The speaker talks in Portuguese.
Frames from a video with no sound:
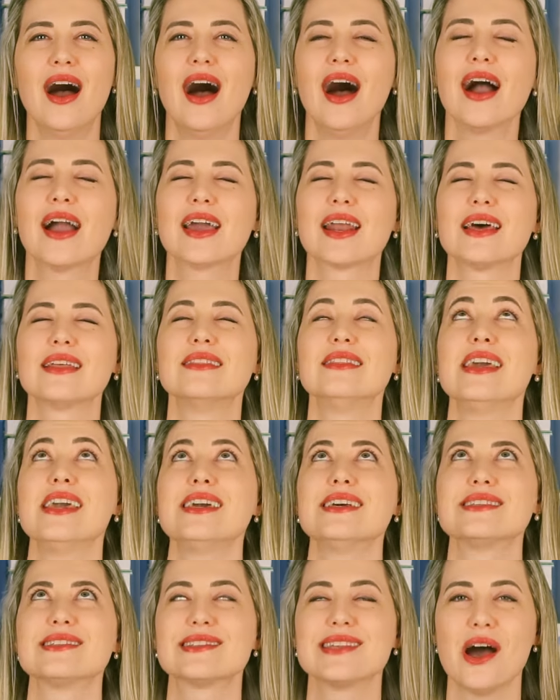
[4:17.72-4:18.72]

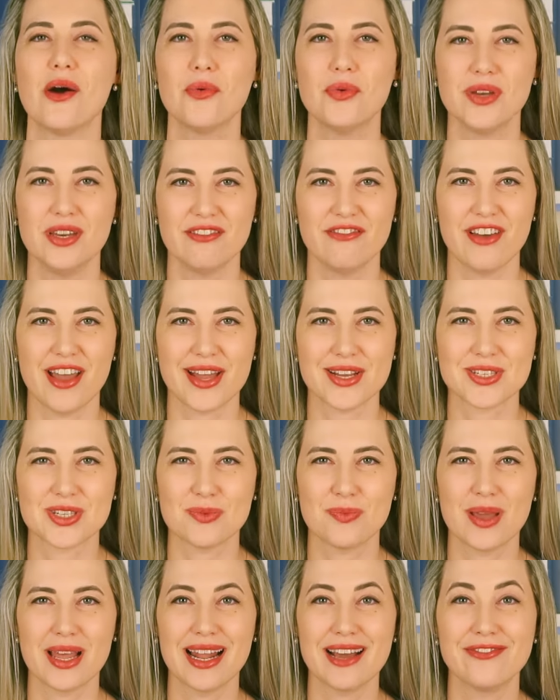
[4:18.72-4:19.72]
Agradeça ao
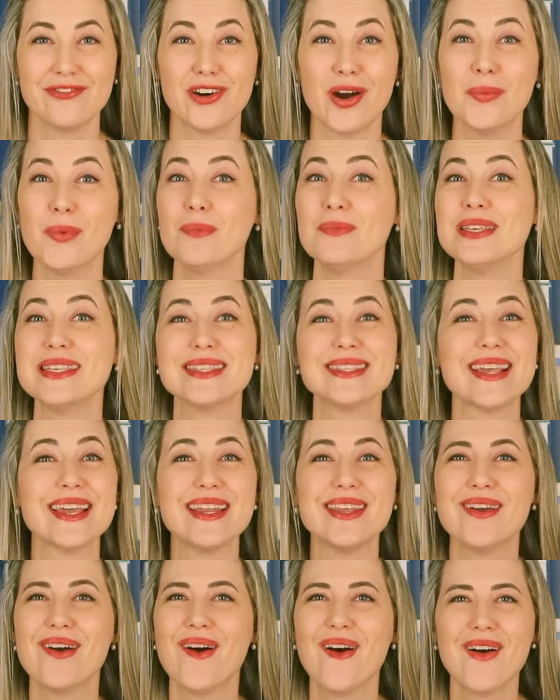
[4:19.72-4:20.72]
universo pela forma
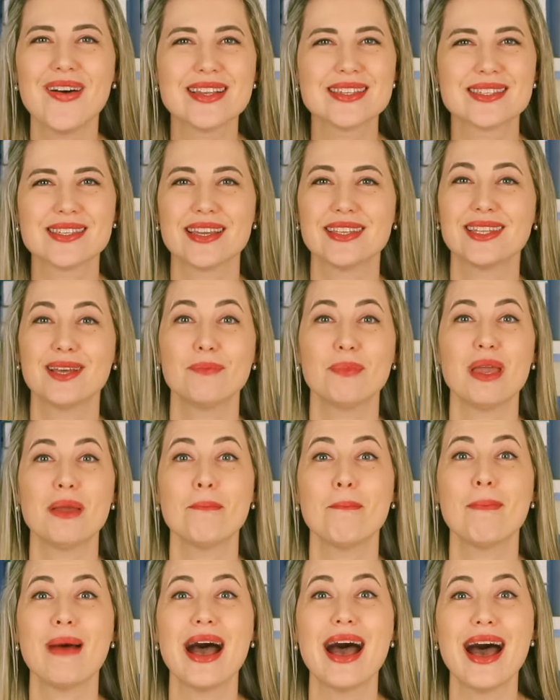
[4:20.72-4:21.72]
misteriosa e
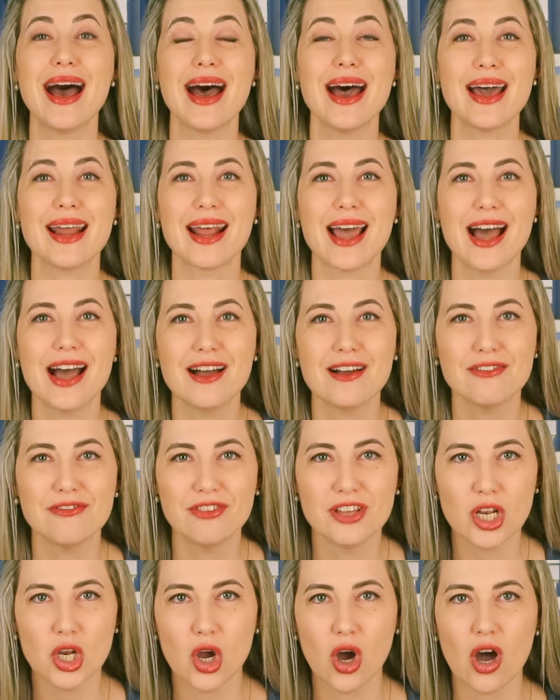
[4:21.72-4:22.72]
também
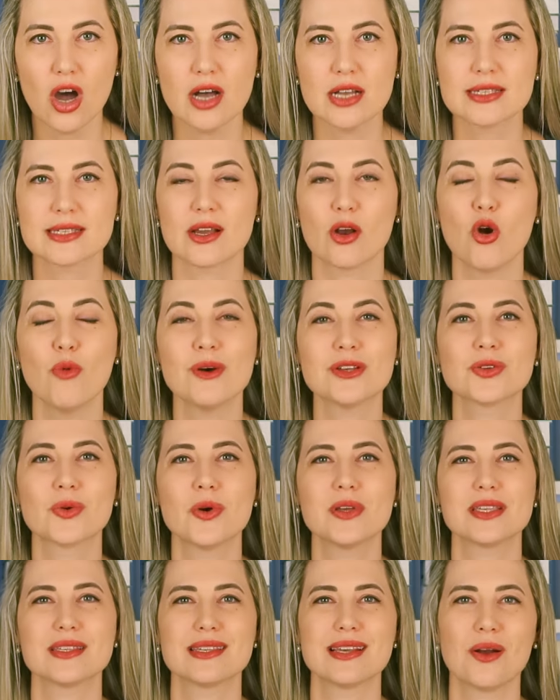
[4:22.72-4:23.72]
maravilhosa como as
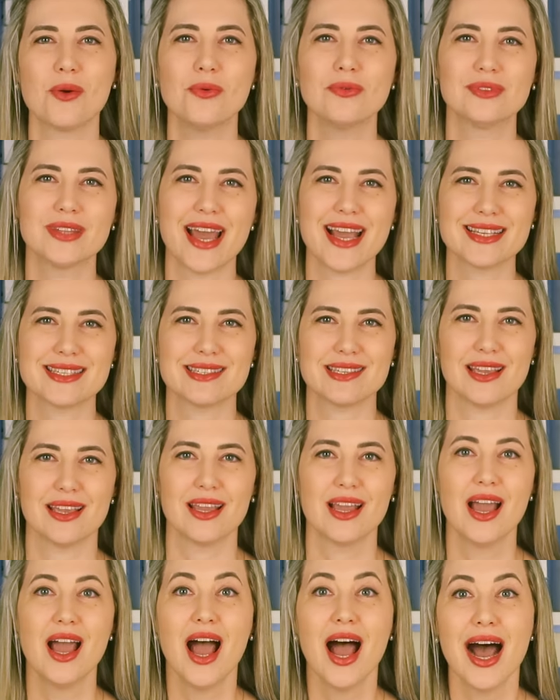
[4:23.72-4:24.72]
coisas acontecem.
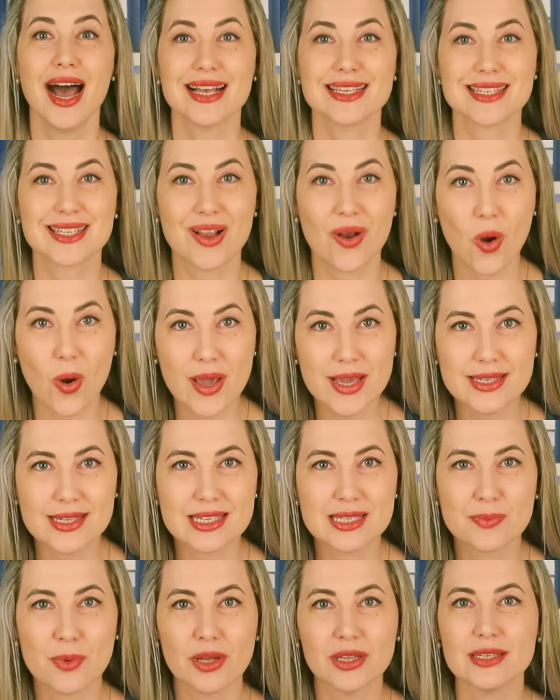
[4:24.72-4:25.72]
As
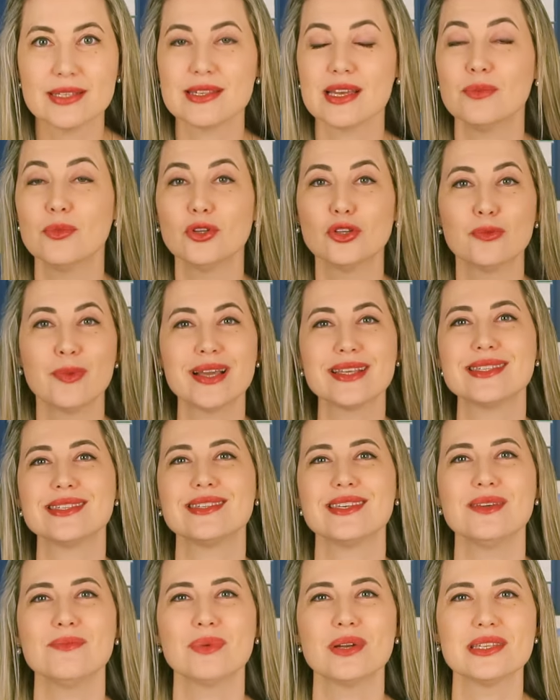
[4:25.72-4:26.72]
coisas podem ser muito mais
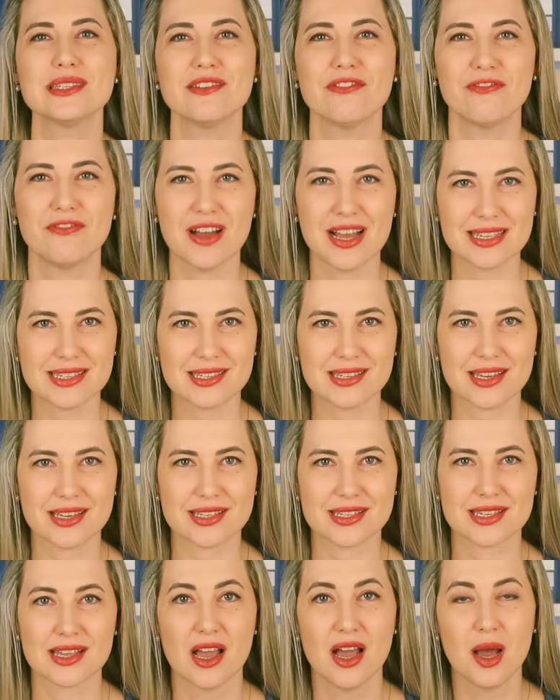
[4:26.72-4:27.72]
simples e
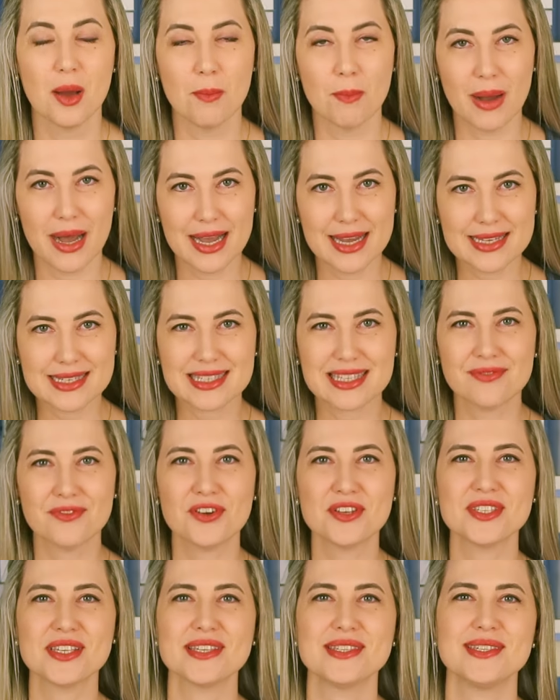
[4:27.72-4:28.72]
fáceis. Basta
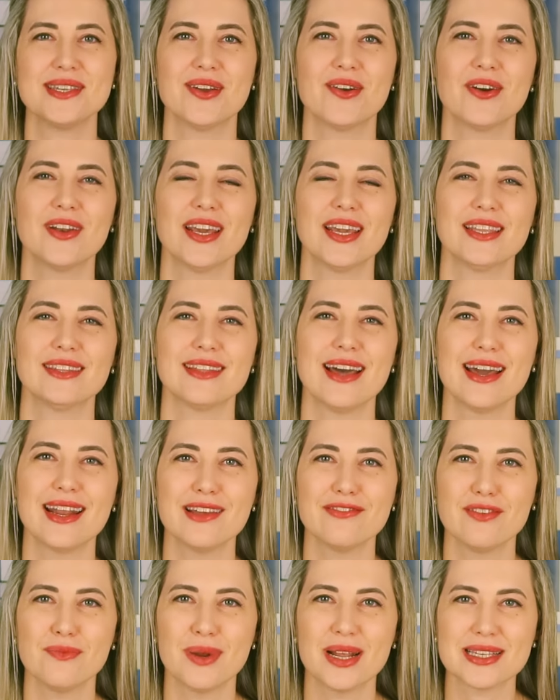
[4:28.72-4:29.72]
você se conectar
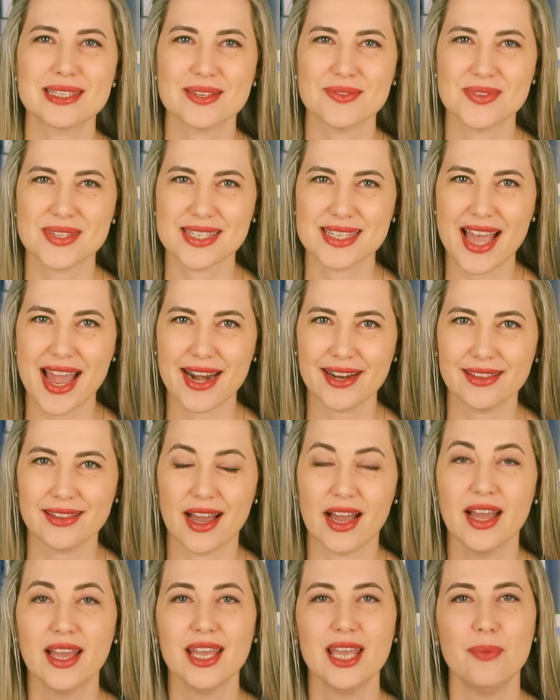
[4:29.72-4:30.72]
à vibração
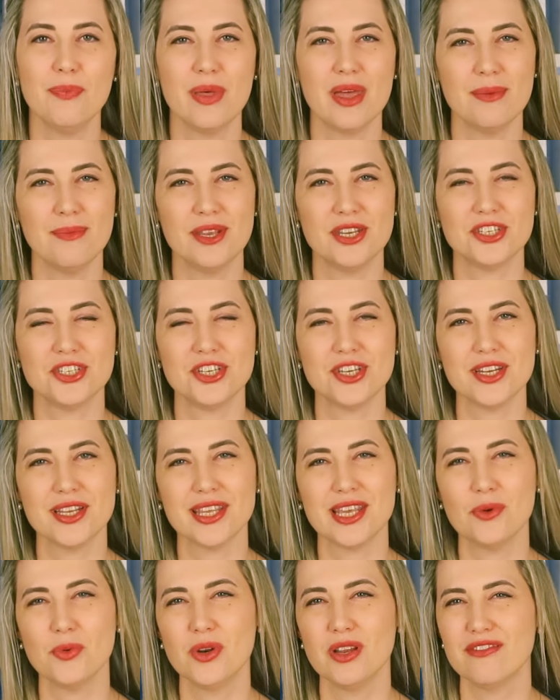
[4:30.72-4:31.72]
certa e permitir
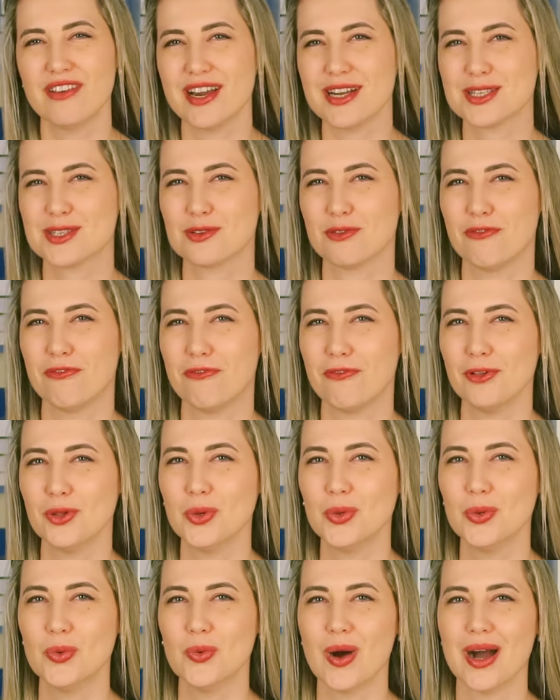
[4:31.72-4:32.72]
que o universo
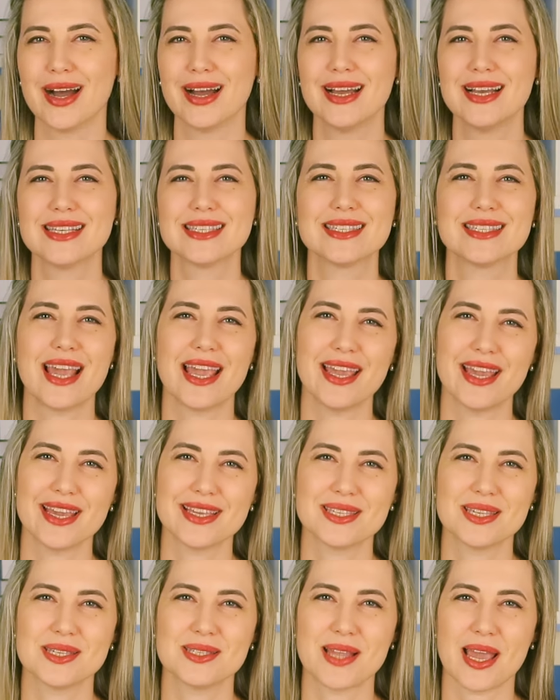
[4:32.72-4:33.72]
flua sem
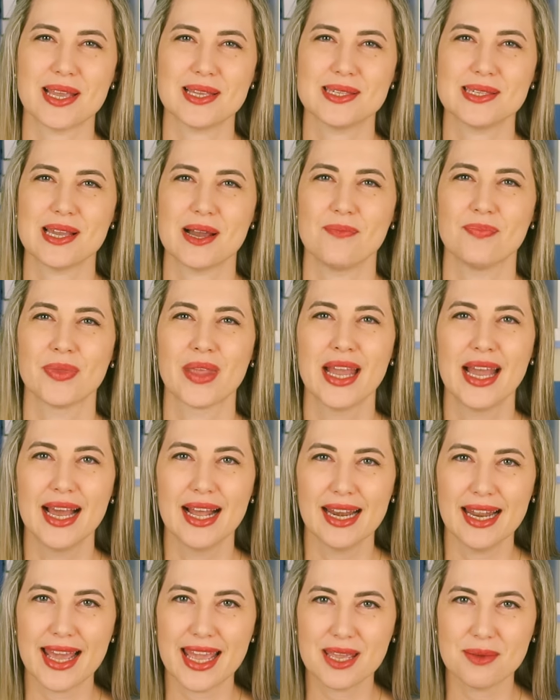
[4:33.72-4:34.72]
resistência.
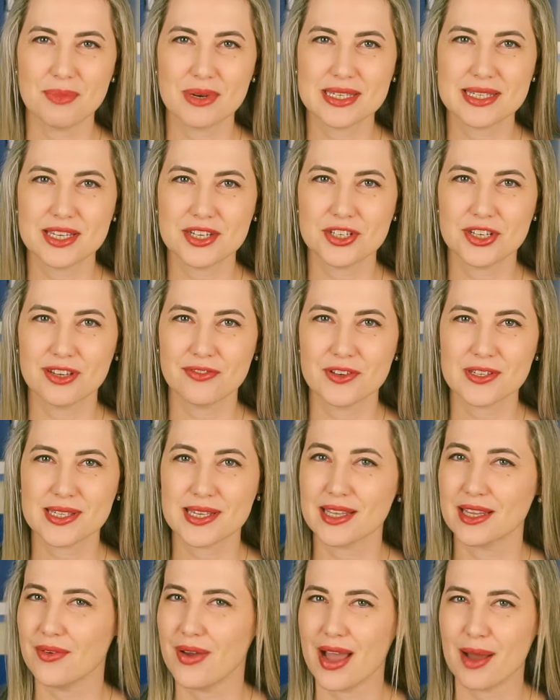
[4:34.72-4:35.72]
Lembre-se de que
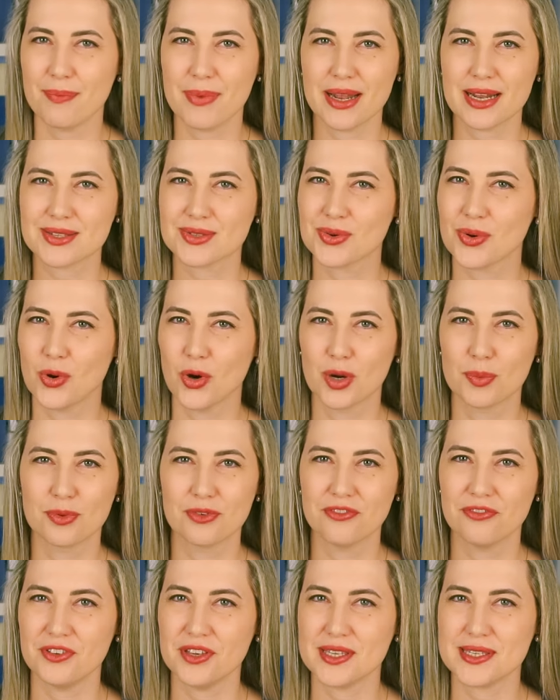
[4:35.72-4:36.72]
você não é apenas um
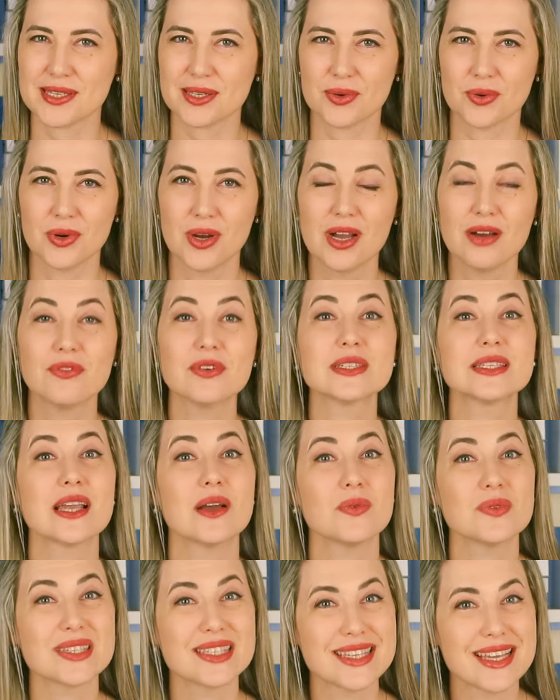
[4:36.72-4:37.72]
corpo físico, você
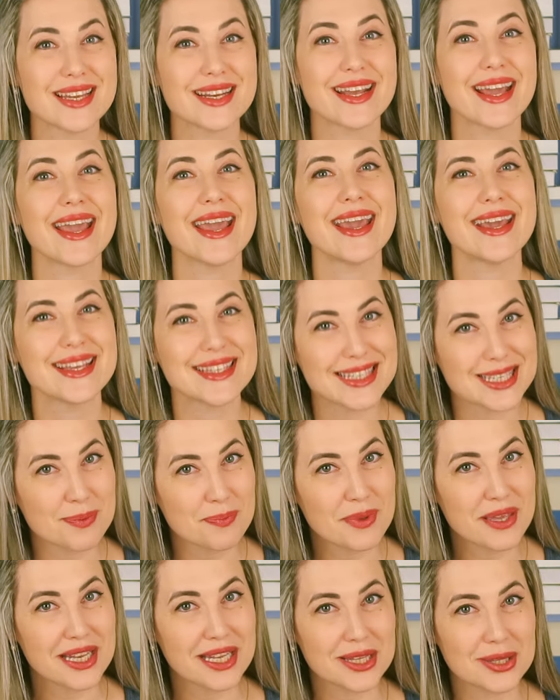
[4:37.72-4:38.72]
é um ser
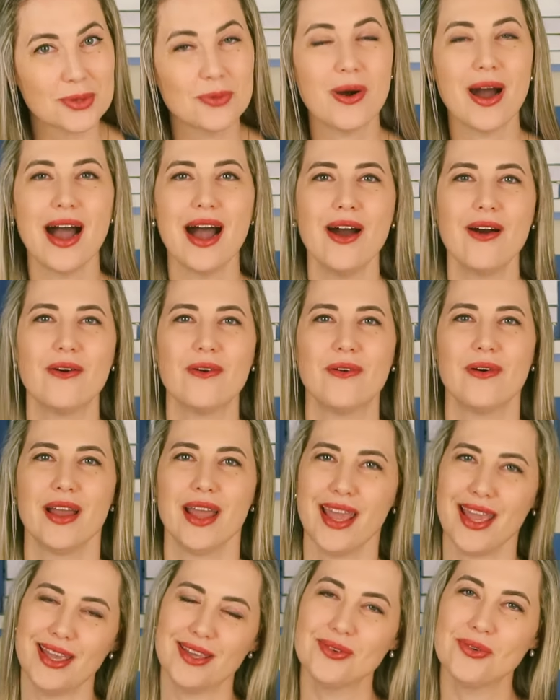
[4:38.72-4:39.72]
espiritual
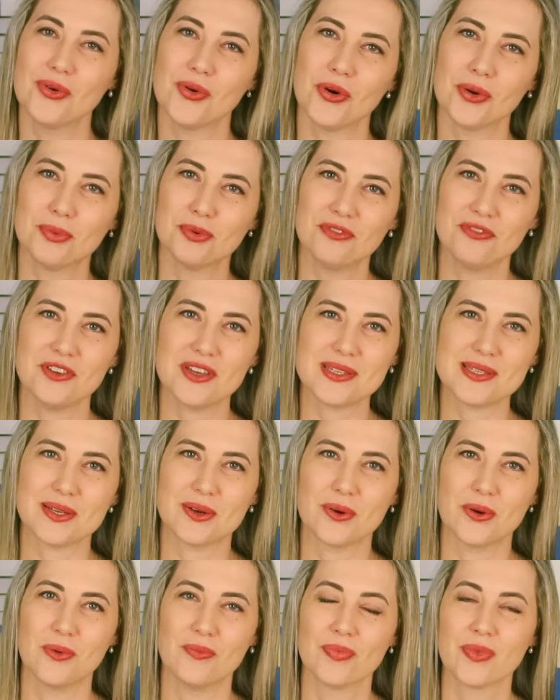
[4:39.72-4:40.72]
em um corpo
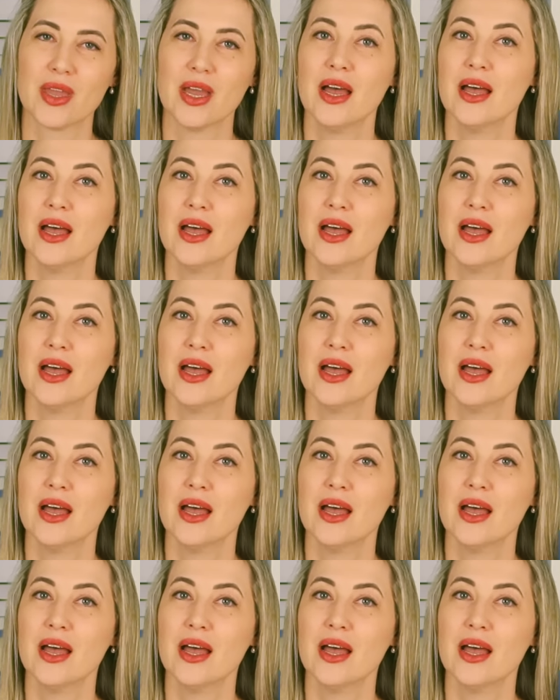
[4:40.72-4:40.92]
físico.